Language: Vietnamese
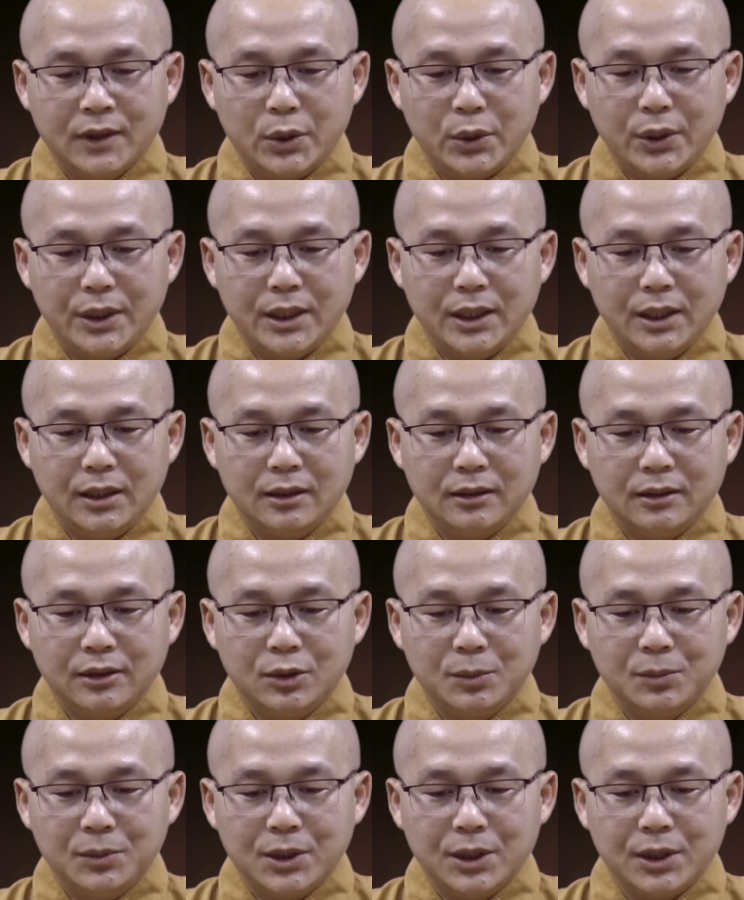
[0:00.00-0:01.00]
Tuy nhiên
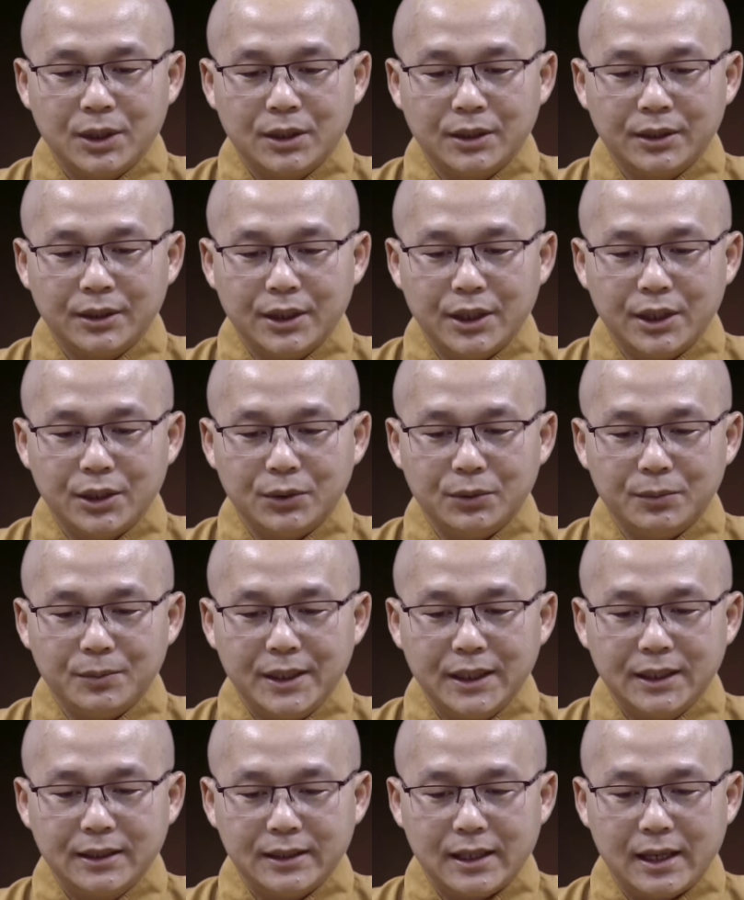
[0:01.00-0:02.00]
chúng con đều
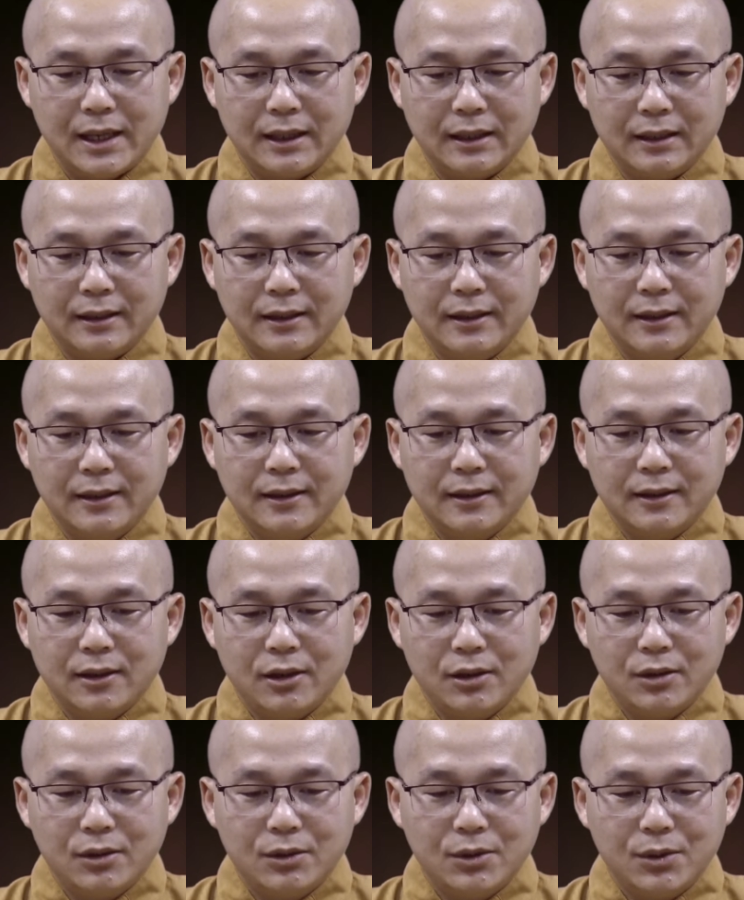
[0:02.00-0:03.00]
biết rằng
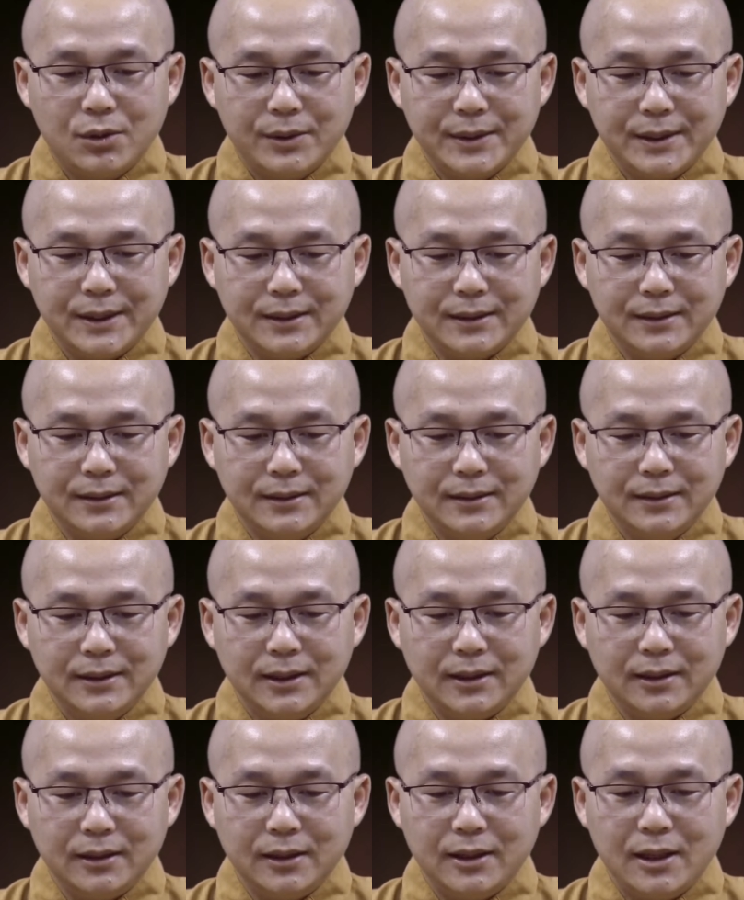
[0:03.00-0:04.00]
có cố giữ
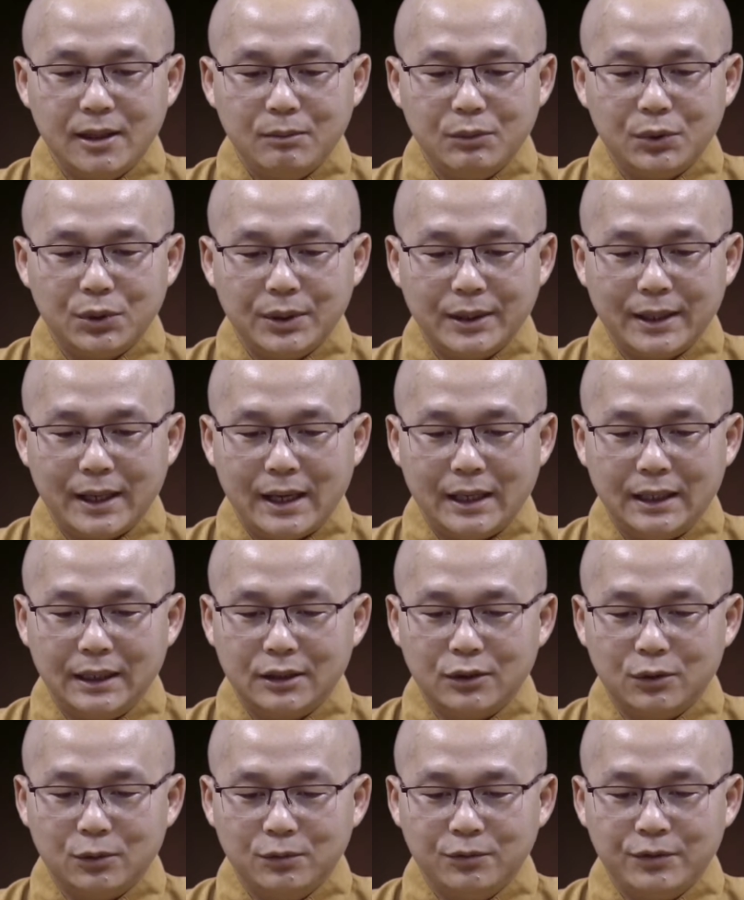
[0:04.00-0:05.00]
thì cho đến một
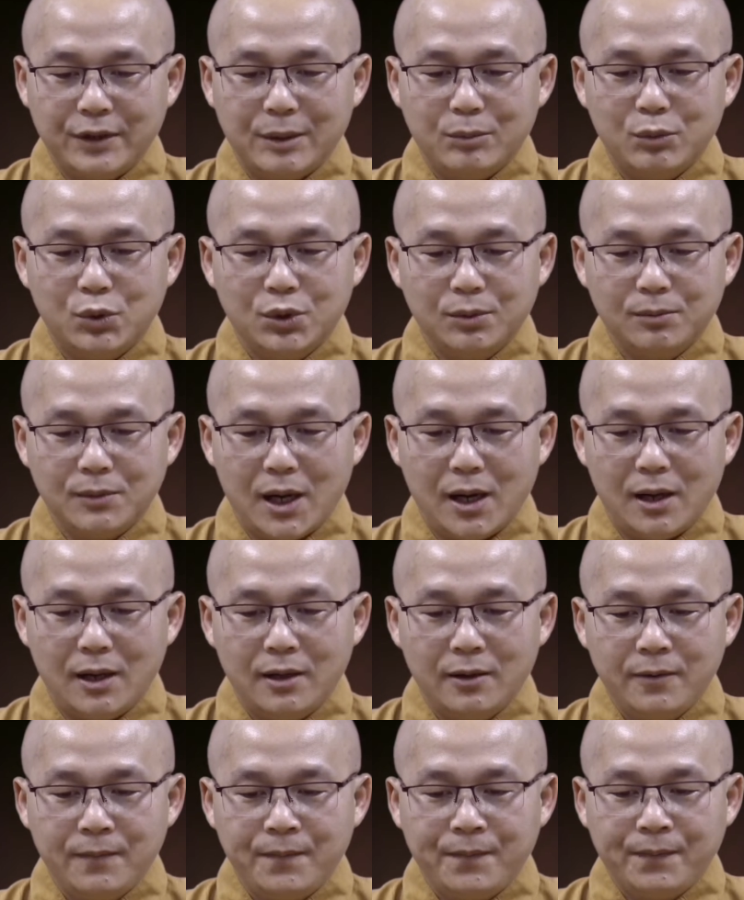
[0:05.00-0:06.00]
ngày cũng phải buông
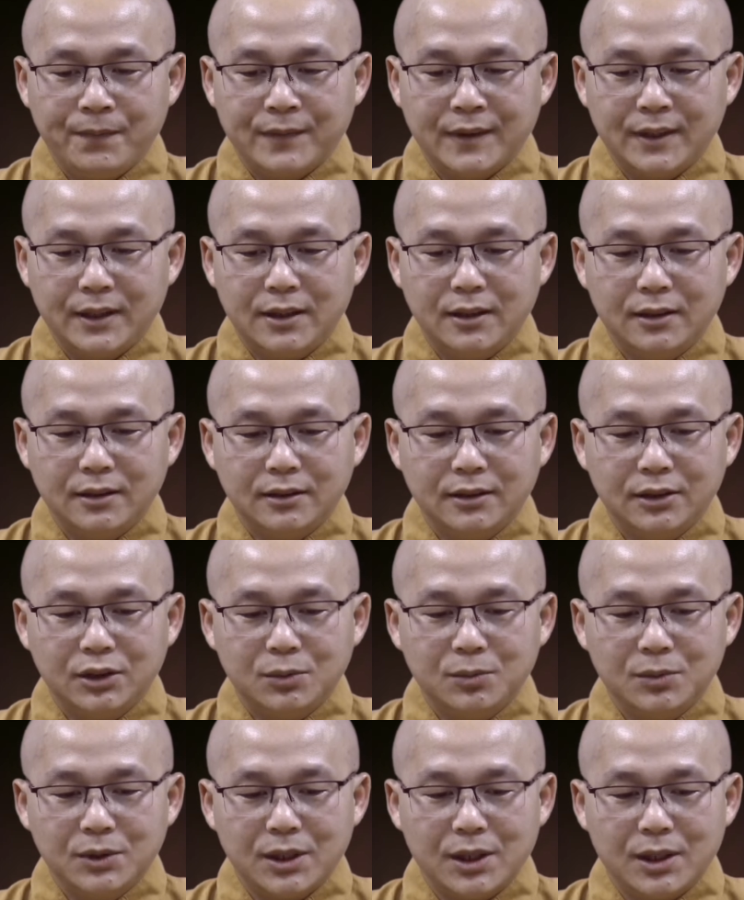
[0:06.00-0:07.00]
bỏ, nhưng
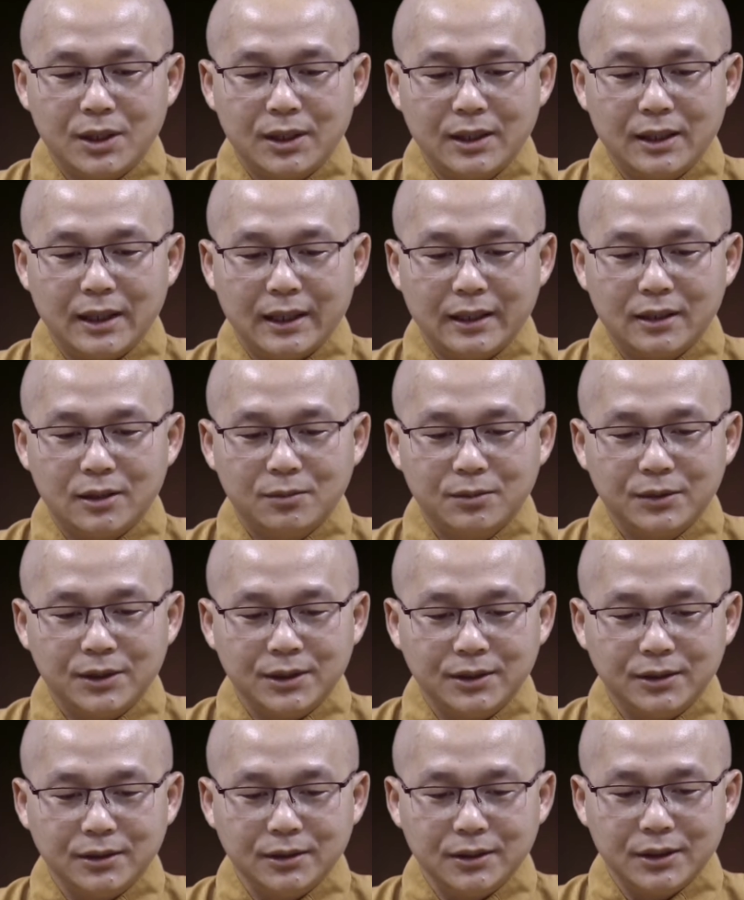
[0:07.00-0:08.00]
chúng con lại không
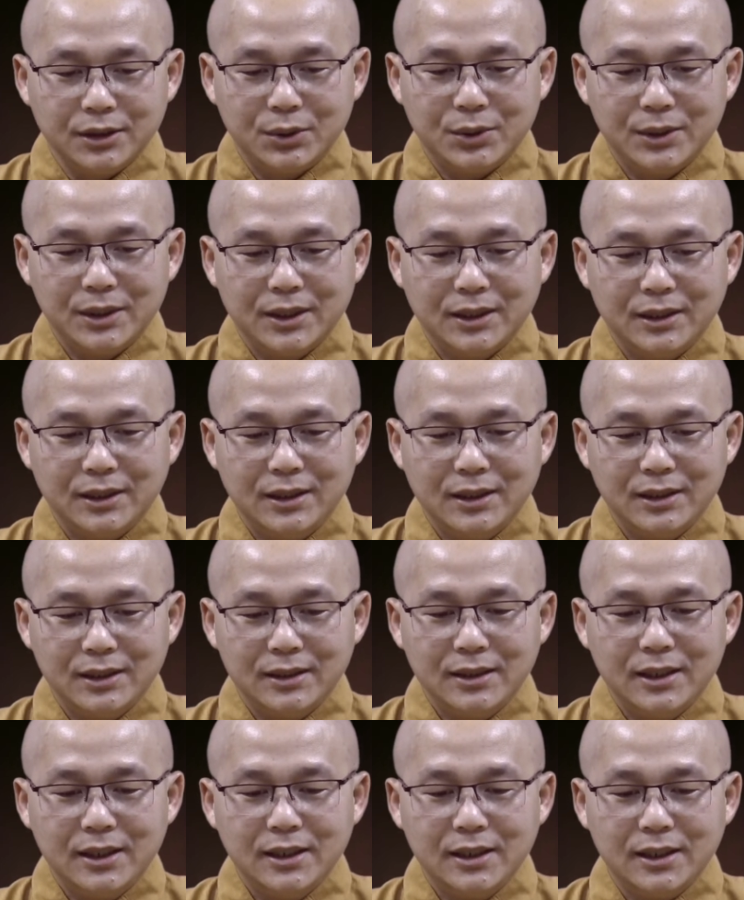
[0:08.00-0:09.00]
thường xuyên
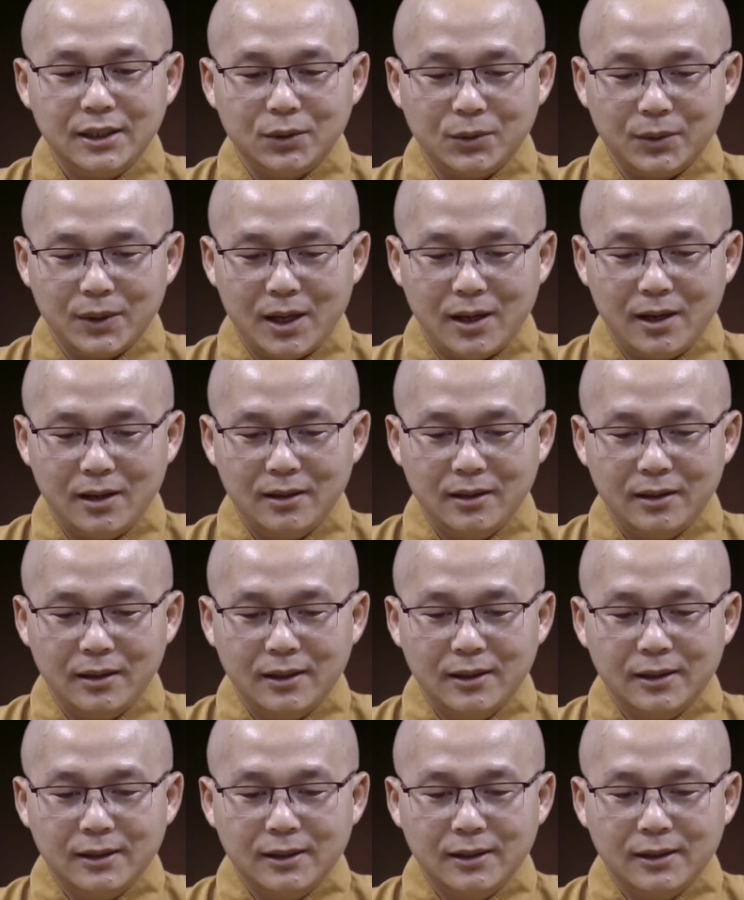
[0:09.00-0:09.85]
nhớ đến điều đó.